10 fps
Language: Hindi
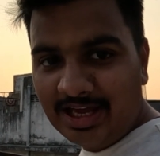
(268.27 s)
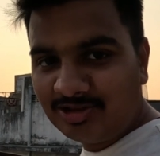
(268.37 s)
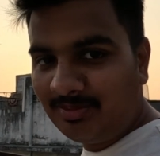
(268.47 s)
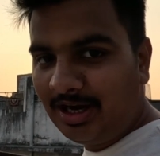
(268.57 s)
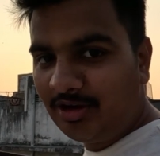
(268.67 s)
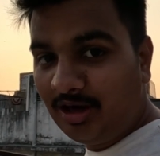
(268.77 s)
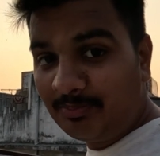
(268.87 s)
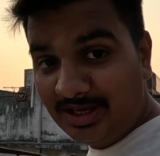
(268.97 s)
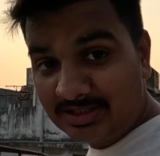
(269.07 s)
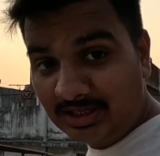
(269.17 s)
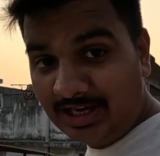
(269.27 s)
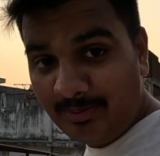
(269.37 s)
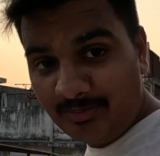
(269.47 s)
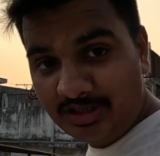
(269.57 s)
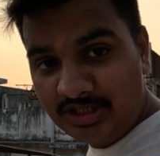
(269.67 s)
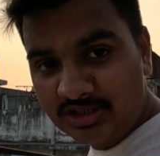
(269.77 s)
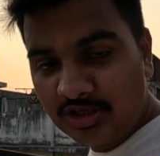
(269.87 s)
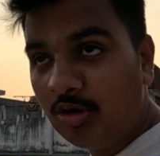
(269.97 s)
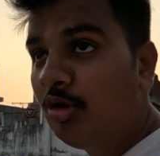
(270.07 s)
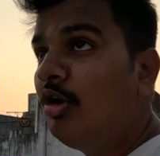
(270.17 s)
खींच मार रहे हो आप कैसे टाइम पे
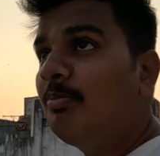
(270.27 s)
खींच रहे हो